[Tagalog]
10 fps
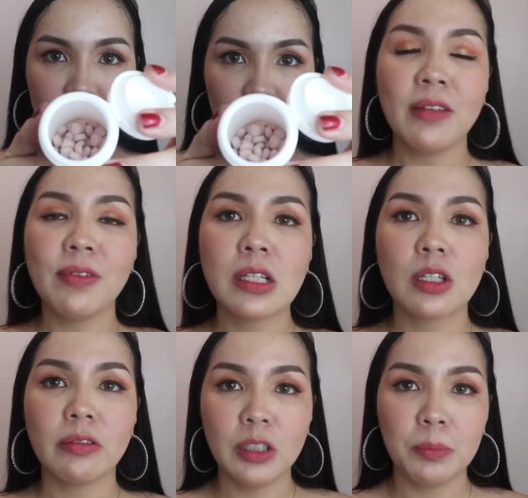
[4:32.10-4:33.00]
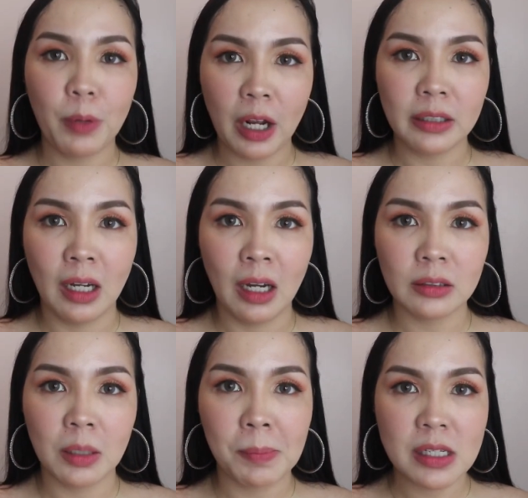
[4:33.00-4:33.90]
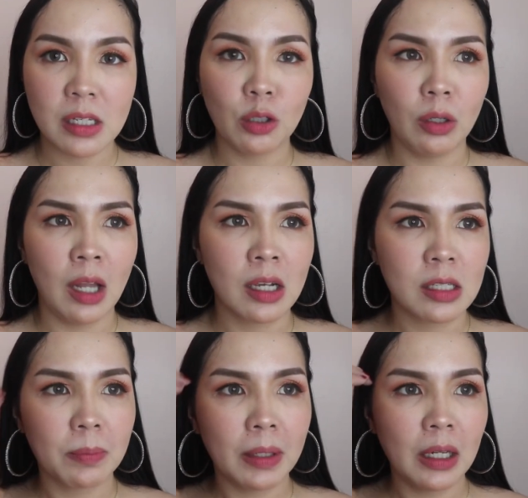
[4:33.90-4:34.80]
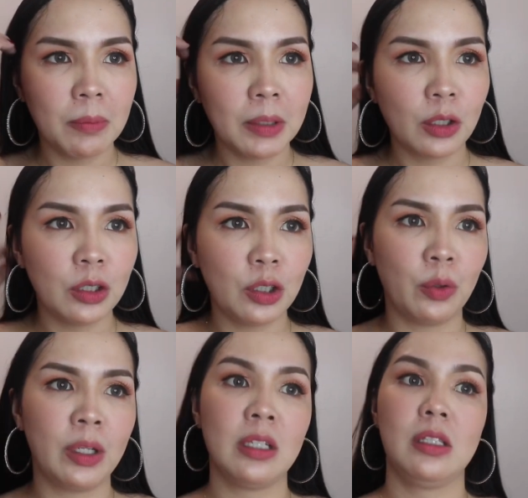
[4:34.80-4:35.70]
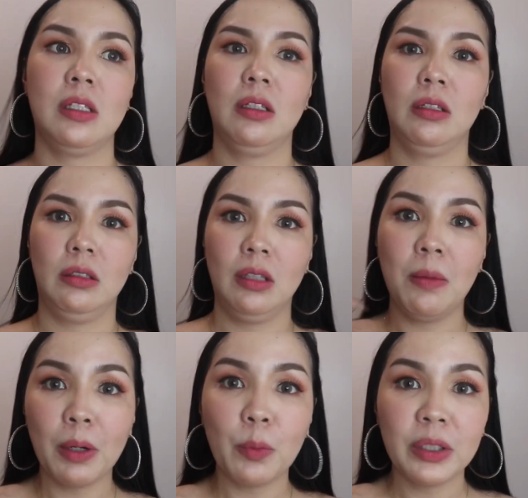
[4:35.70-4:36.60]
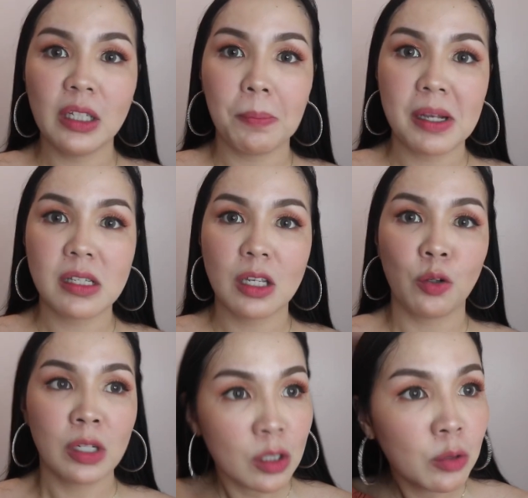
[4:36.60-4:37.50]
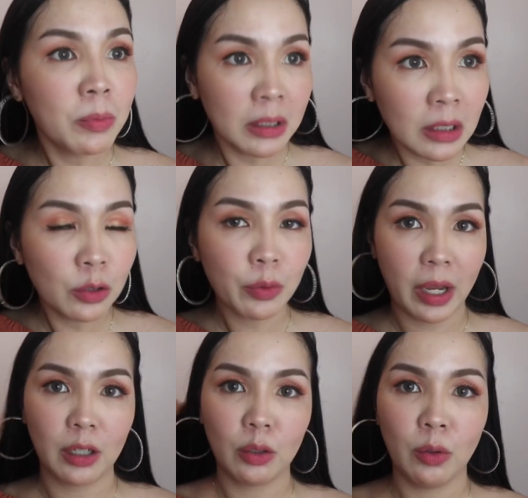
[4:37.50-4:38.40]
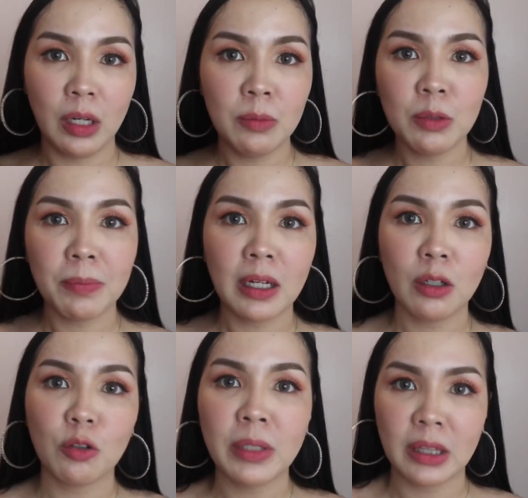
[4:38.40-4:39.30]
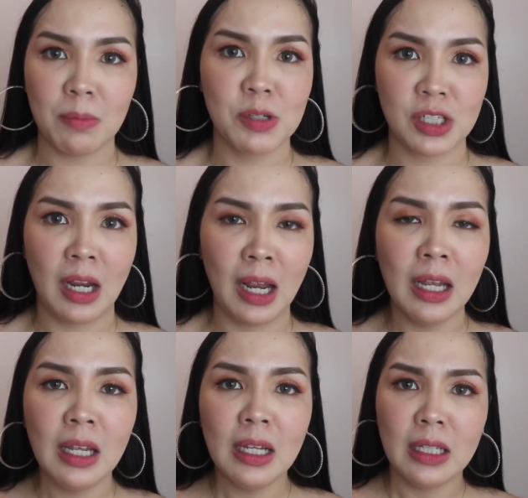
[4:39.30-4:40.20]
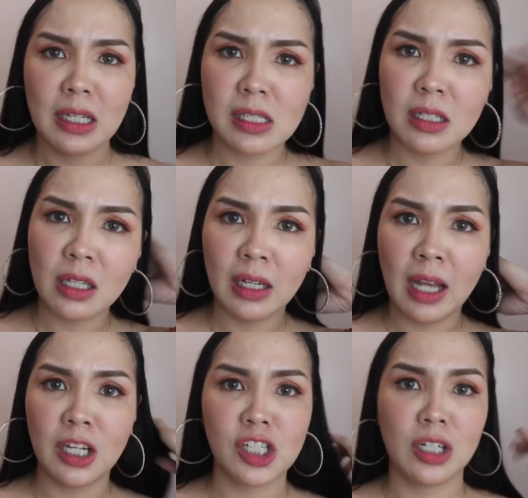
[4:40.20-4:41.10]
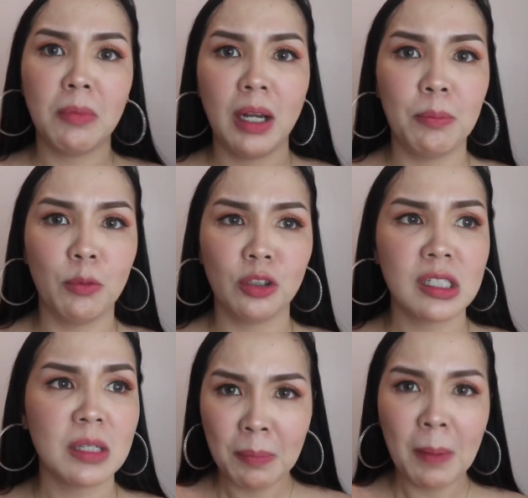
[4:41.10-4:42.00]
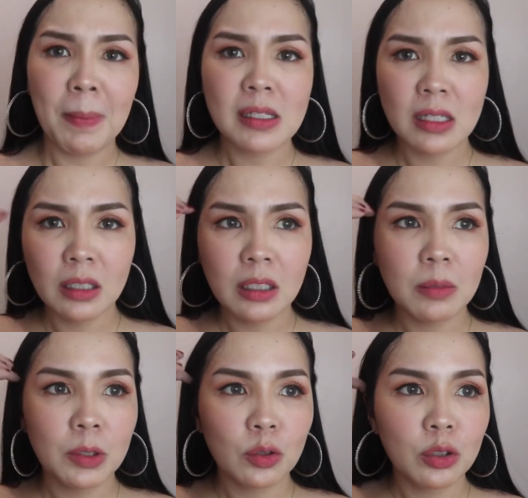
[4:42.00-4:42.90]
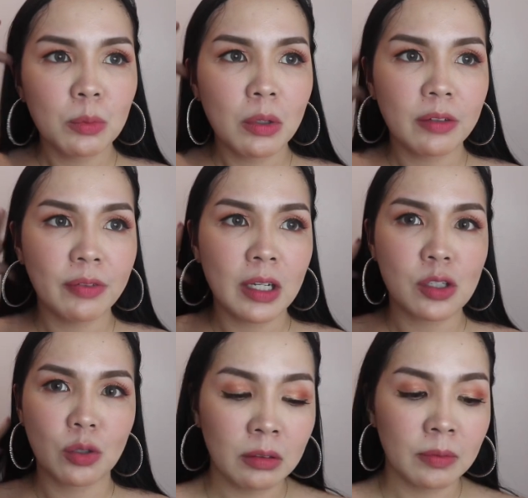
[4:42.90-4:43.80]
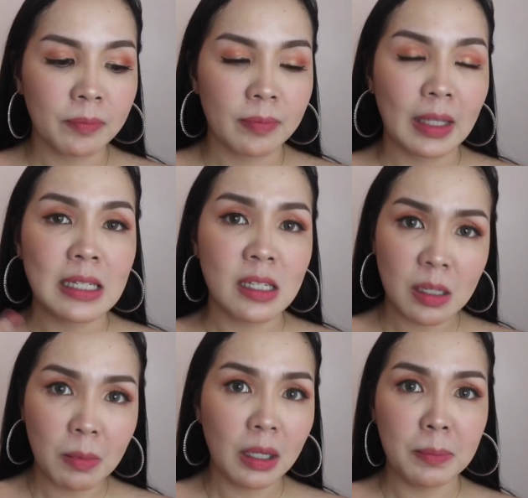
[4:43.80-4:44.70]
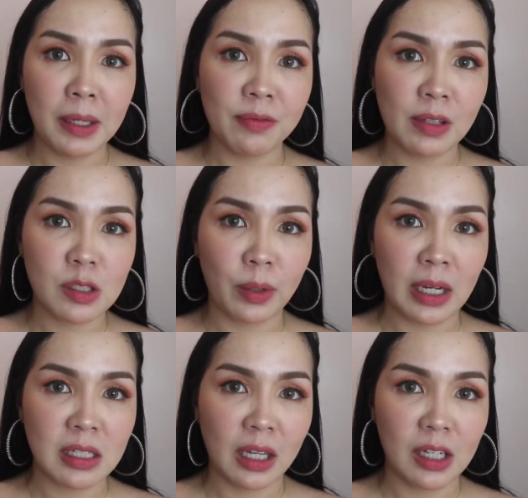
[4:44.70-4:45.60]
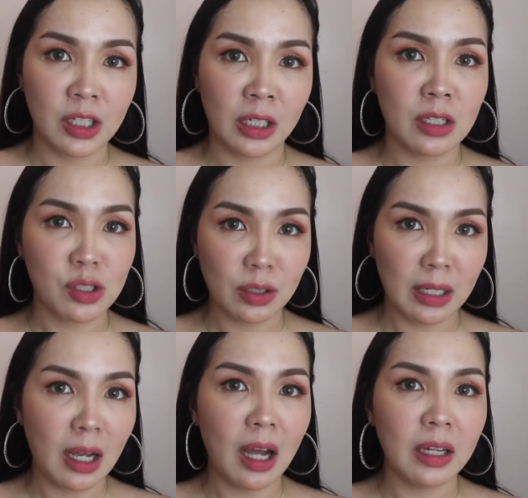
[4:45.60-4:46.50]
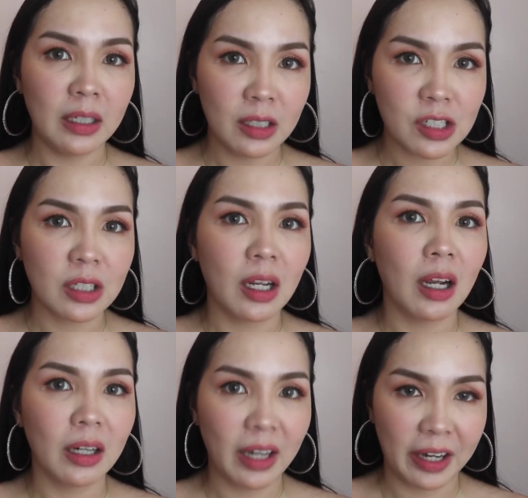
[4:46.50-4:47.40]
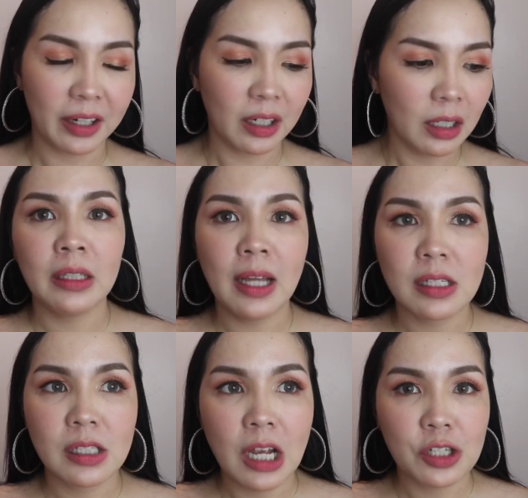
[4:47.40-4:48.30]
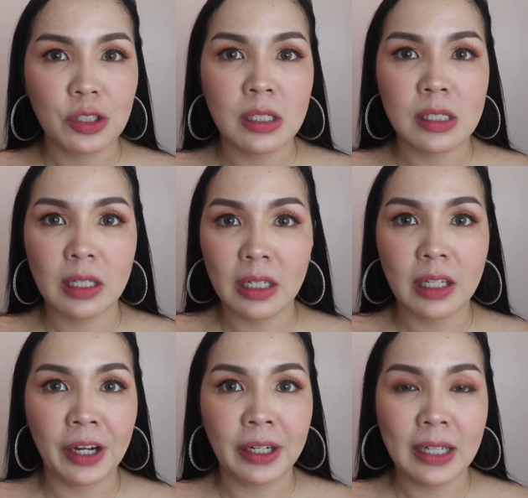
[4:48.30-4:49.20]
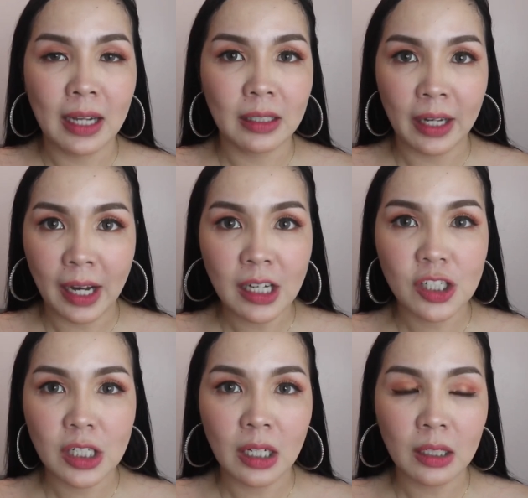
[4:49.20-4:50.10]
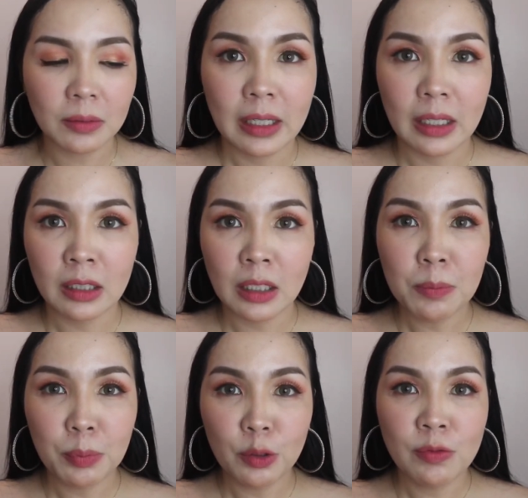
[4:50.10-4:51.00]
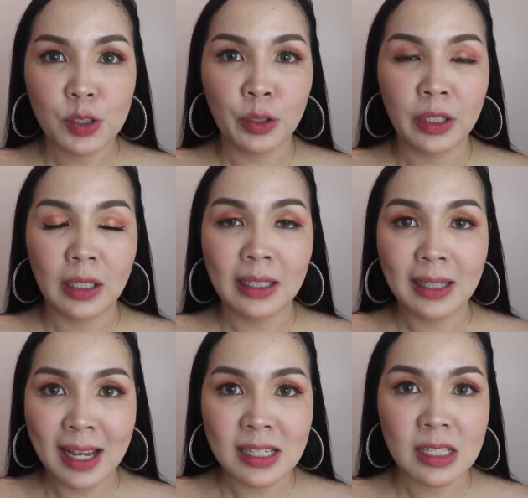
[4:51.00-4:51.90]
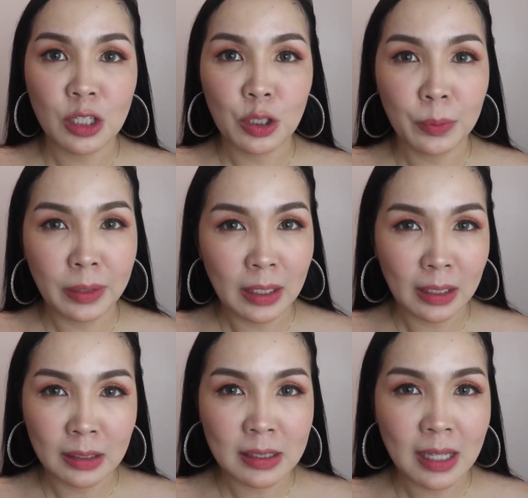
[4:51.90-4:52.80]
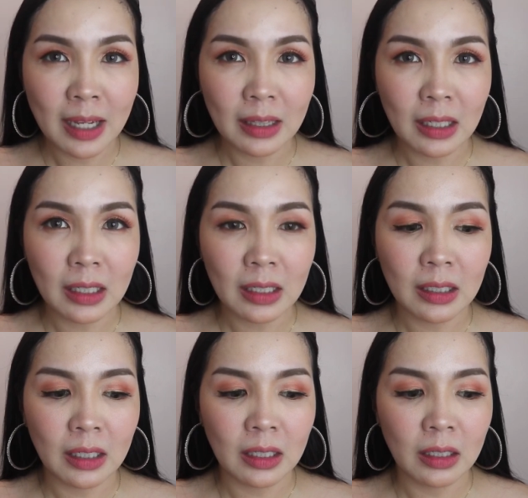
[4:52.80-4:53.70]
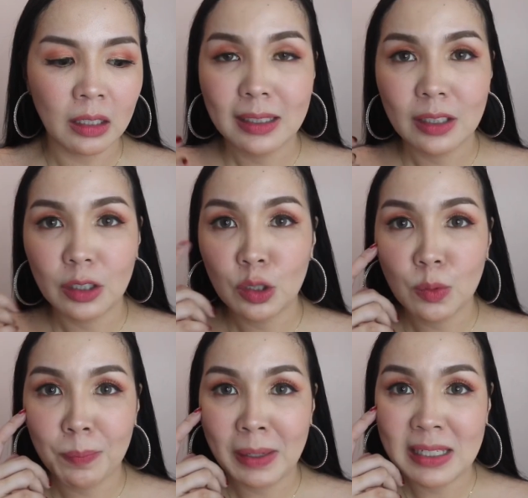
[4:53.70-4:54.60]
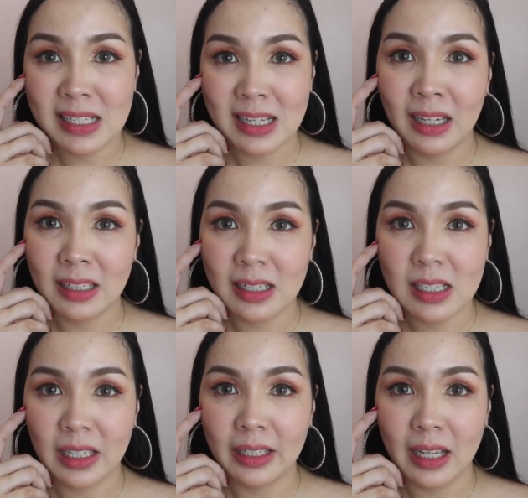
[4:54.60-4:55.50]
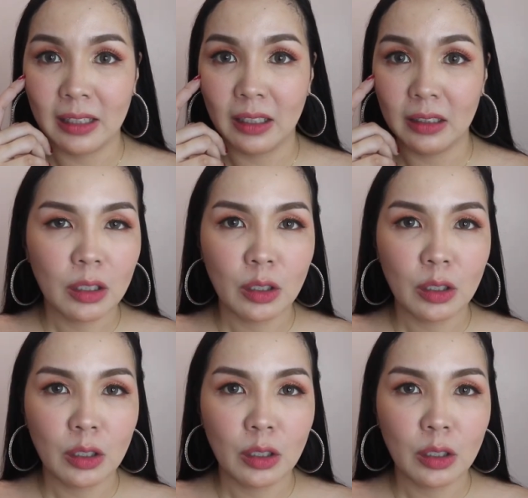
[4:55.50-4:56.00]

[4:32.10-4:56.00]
Benefits of the product, napansin ko lang sa paggamit ko nito is, number one na napansin ko is gumanda yung hair ko. Alam niyo, parang kumintab siya. Tapos, naging lagi siyang malambot. Tapos, napapansin din naman to ng mga friends ko. Isa sa mga benefits ng SKJ is yun nga, nakakaganda siya ng hair. It has natural skincare and anti-aging. It improves or it lessen yung wrinkles natin and yung pagsasag ng skin natin.